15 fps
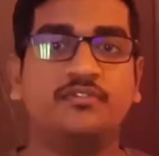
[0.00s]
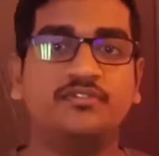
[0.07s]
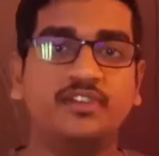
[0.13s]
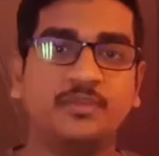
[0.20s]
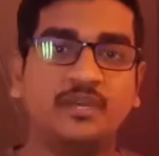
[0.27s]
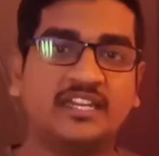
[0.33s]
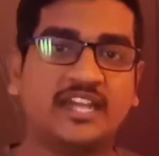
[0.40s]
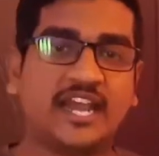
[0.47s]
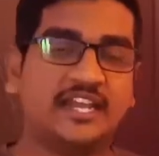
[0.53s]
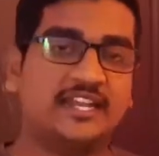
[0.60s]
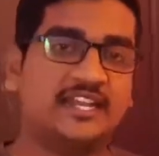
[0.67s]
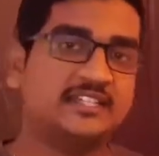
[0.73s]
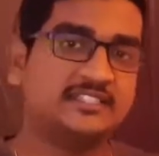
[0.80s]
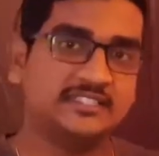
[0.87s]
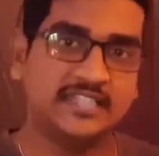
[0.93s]
ஃபீமேல்
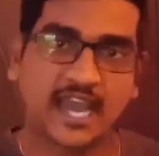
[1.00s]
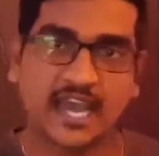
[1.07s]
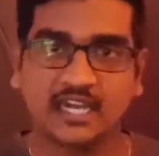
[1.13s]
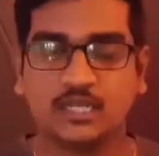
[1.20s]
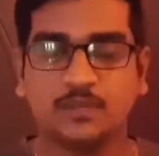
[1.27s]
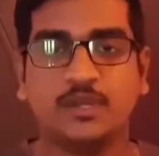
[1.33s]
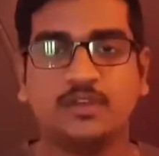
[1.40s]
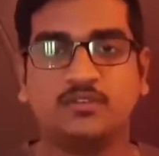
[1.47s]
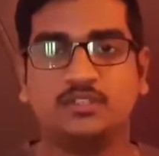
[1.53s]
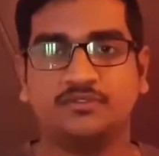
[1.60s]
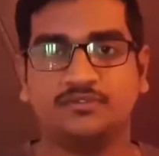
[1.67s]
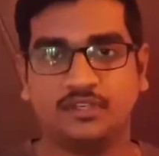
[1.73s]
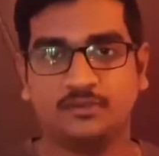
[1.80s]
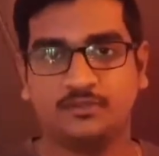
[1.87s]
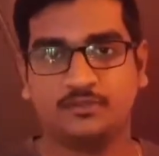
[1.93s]
கேண்டிடேட்ஸ் யாருக்குமே வந்து
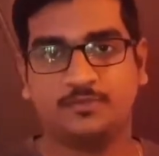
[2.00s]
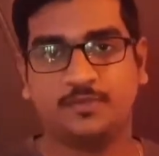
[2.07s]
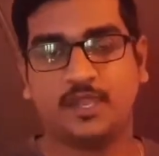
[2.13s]
ஃபீஸ்